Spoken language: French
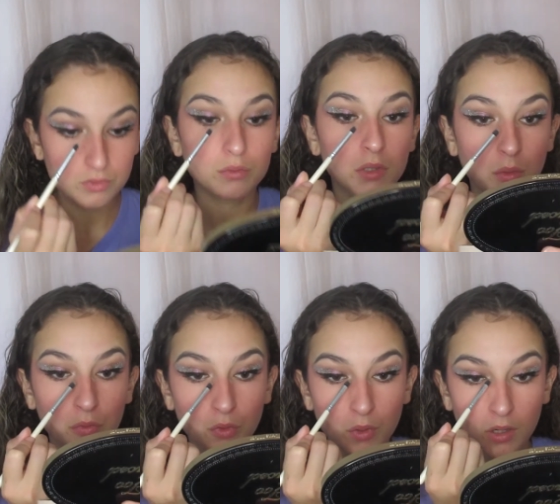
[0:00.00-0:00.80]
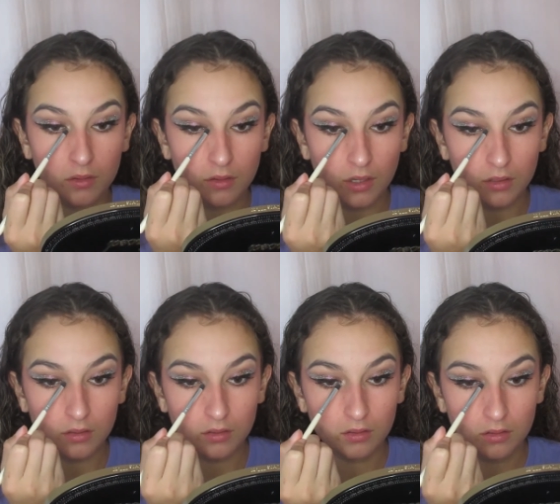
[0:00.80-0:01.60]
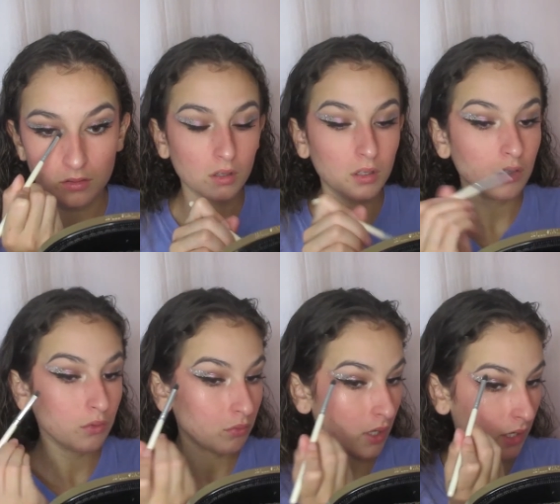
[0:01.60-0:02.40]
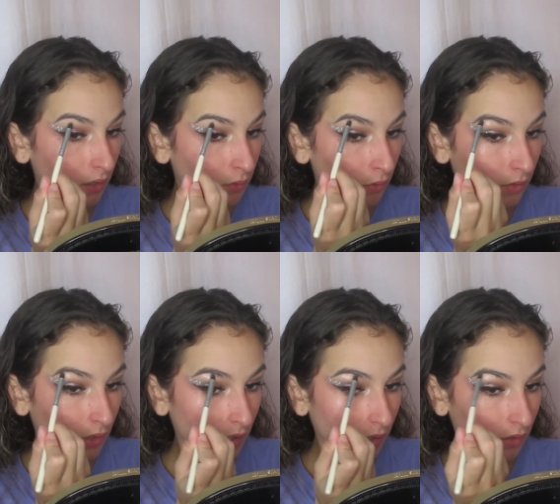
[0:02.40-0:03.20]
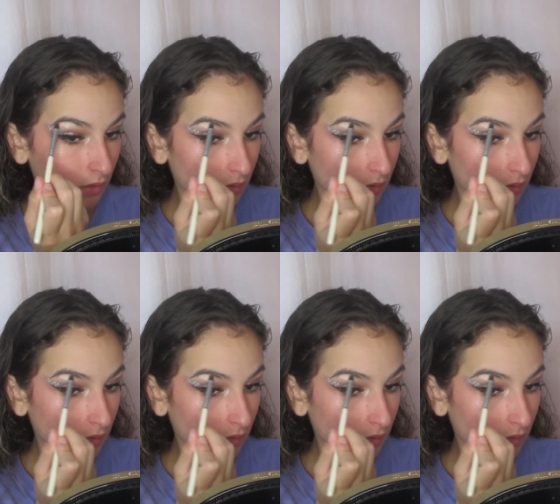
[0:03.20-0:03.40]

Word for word: Je mets dans mon coin interne et sous l'arcade sourcilière.